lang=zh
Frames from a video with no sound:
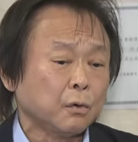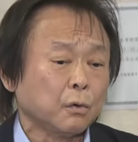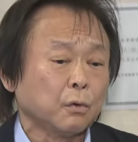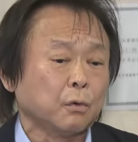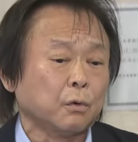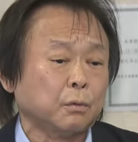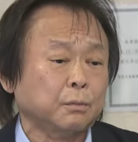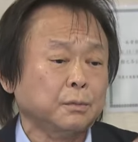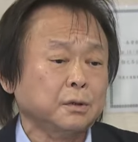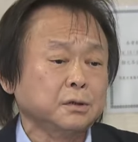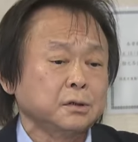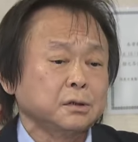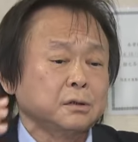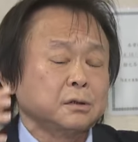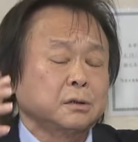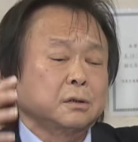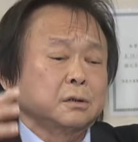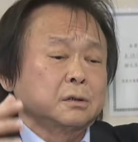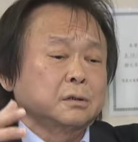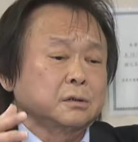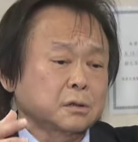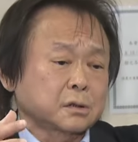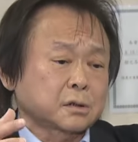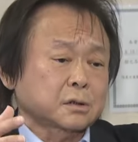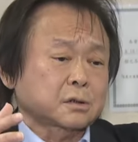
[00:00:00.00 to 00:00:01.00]
我们
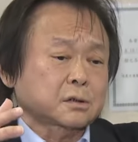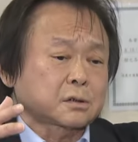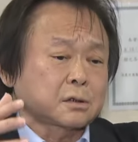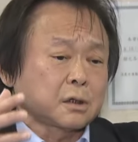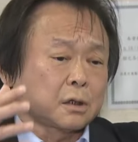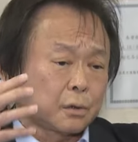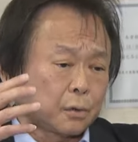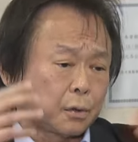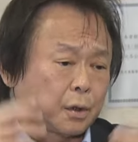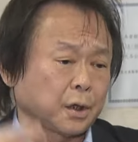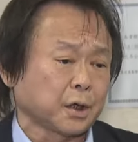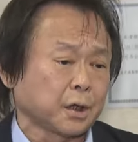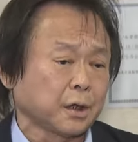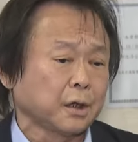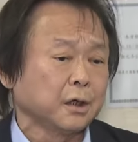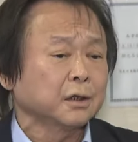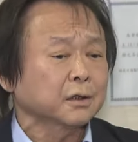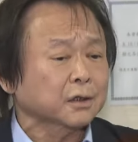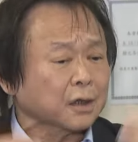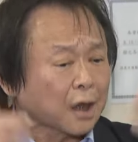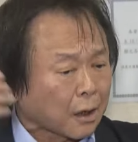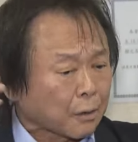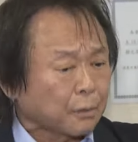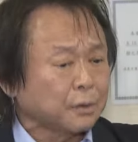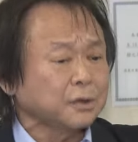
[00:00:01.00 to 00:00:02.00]
社会
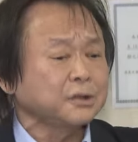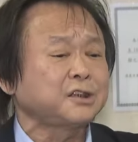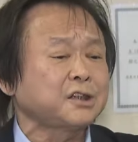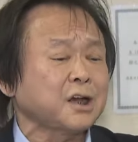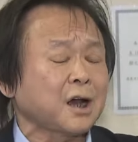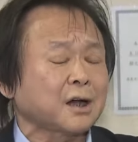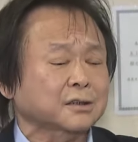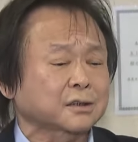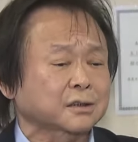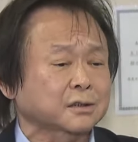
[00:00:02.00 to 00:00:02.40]
台湾价